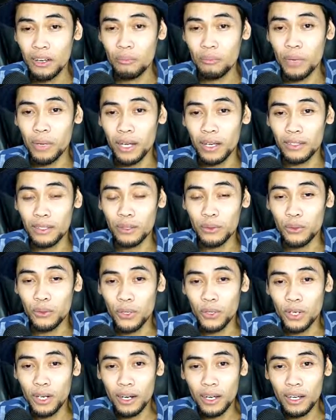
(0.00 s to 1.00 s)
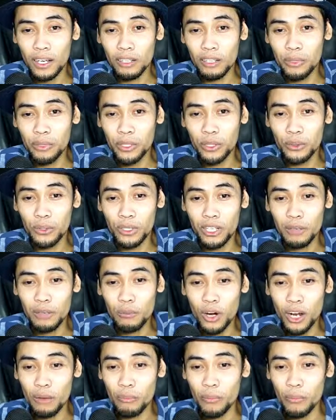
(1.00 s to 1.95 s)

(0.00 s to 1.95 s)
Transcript: maka tentu orang akan bingung dia mau